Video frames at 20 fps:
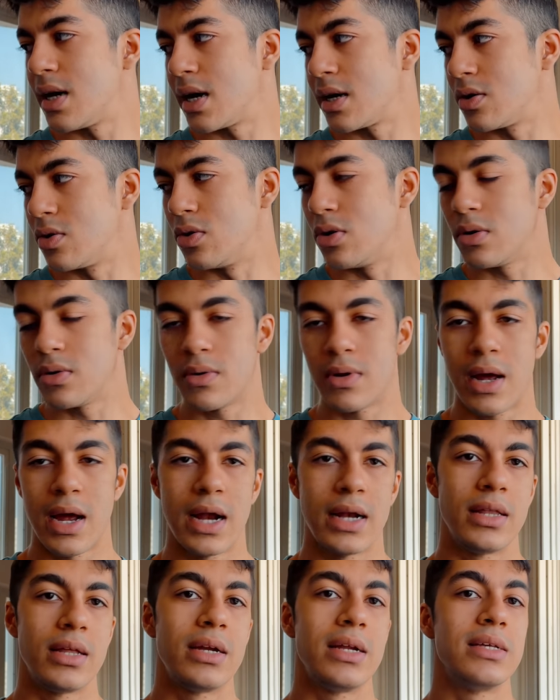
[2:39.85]
दैट गुड
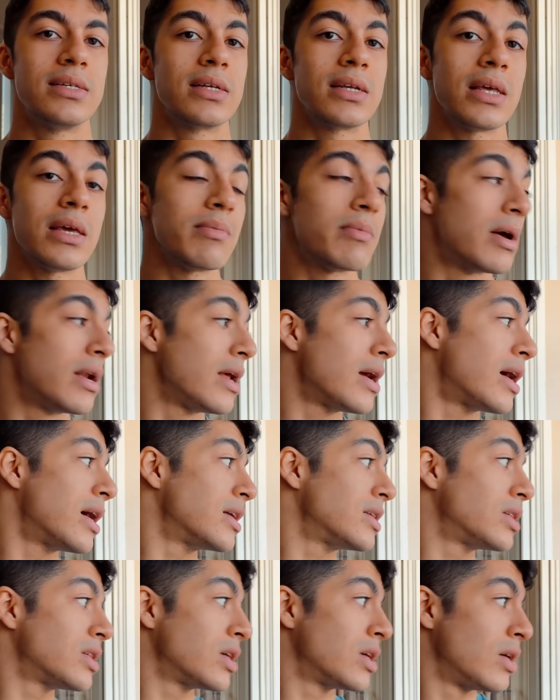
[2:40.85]
एंड द रीजन की मैंने आज